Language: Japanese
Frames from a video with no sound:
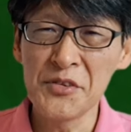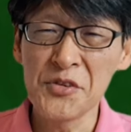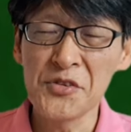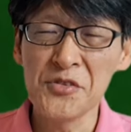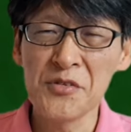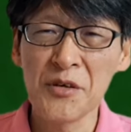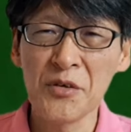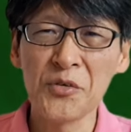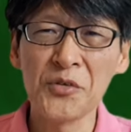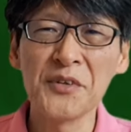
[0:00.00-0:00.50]
と
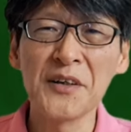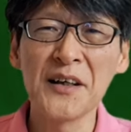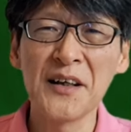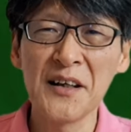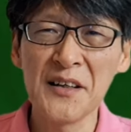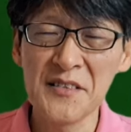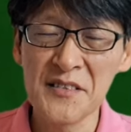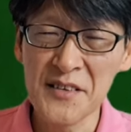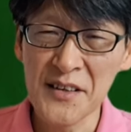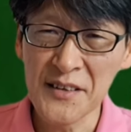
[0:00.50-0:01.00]
してはこんな
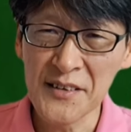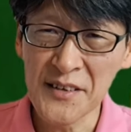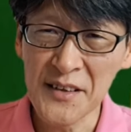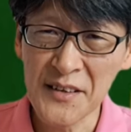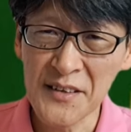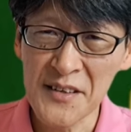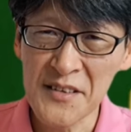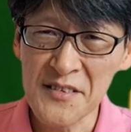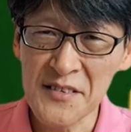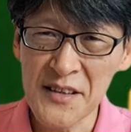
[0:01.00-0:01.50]
感じだっ
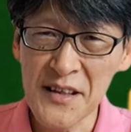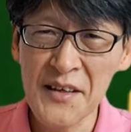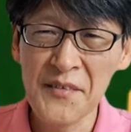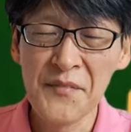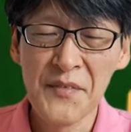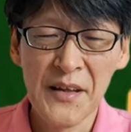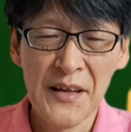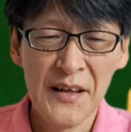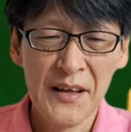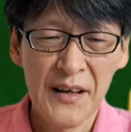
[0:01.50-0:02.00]
たんです
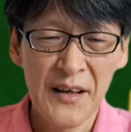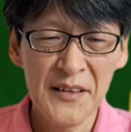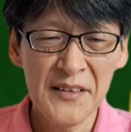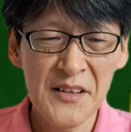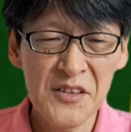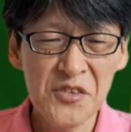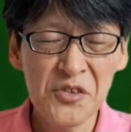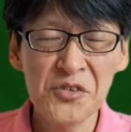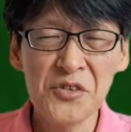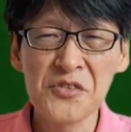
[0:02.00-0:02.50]
ね。はい。
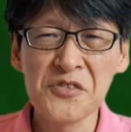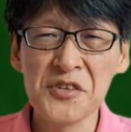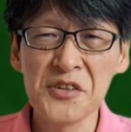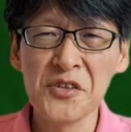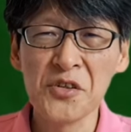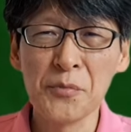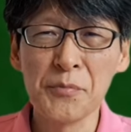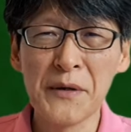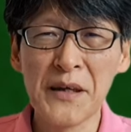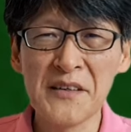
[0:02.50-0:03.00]
で、ちょっと
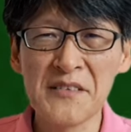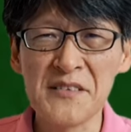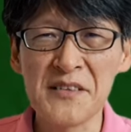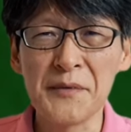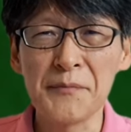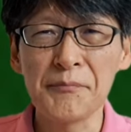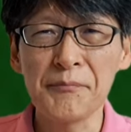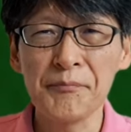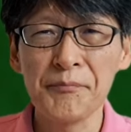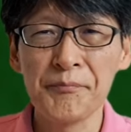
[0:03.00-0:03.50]
次のページ。